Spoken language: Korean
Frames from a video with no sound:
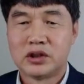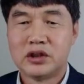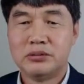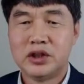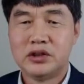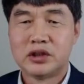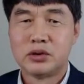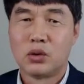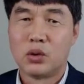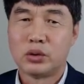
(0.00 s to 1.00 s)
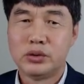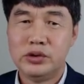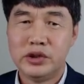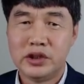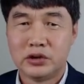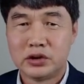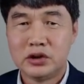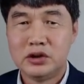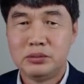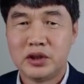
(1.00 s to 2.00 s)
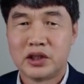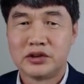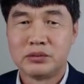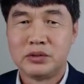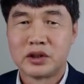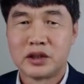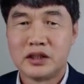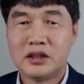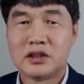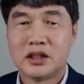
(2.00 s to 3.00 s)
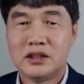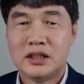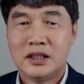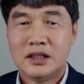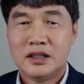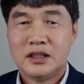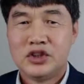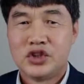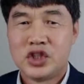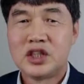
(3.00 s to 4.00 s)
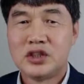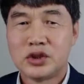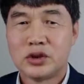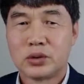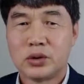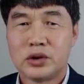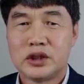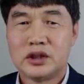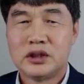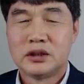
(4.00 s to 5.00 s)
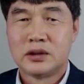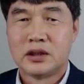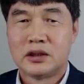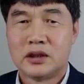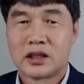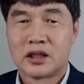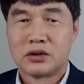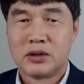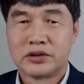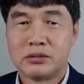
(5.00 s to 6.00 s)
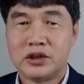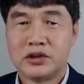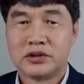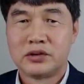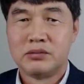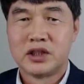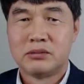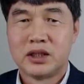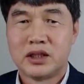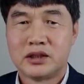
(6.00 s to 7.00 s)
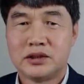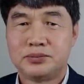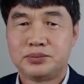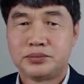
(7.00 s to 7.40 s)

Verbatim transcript: 그러면 여러분 오순절이 어떤 의미가 있습니까? 일단 시기적으로는 어, 아까도 말씀을 드렸습니다마는